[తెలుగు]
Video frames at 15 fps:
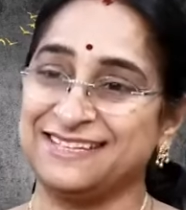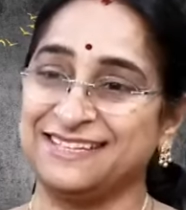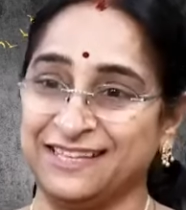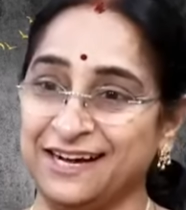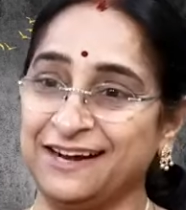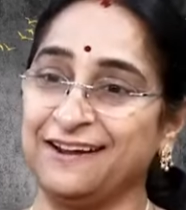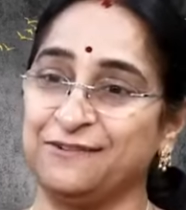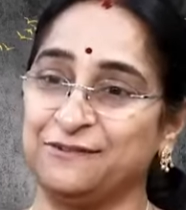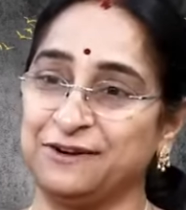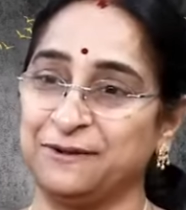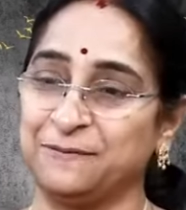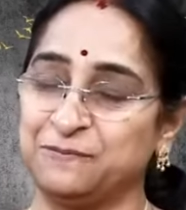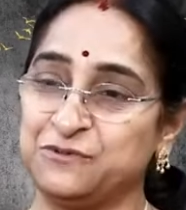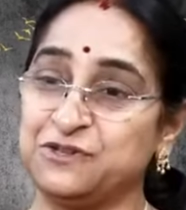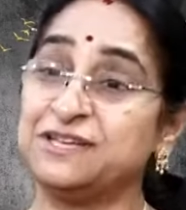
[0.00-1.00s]
చిత్రంగా
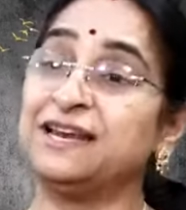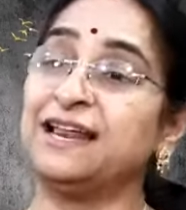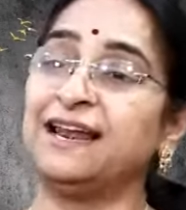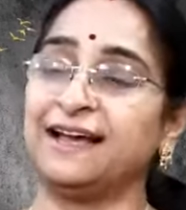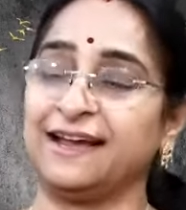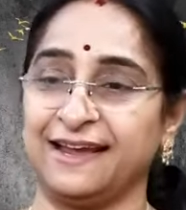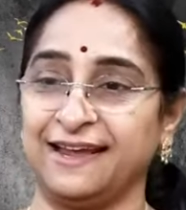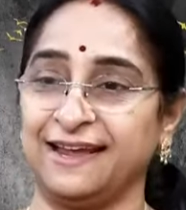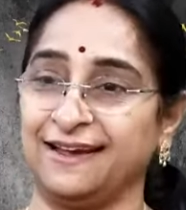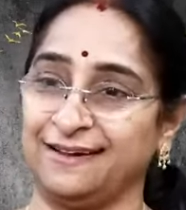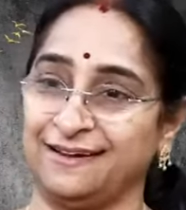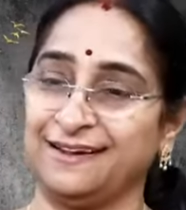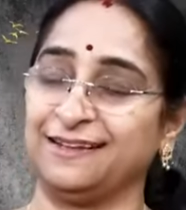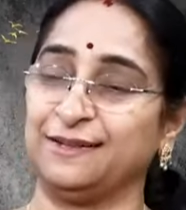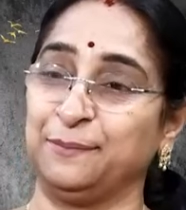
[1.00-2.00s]
ఉంటాయి చిన్న లక్కయ్య
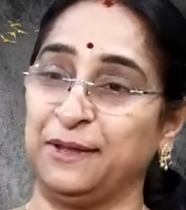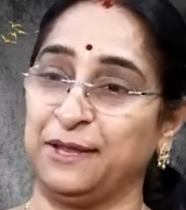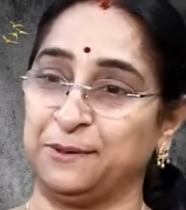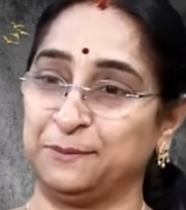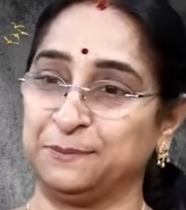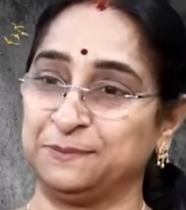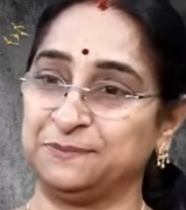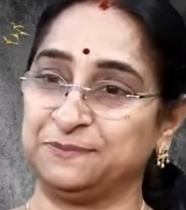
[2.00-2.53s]
కథ పేరు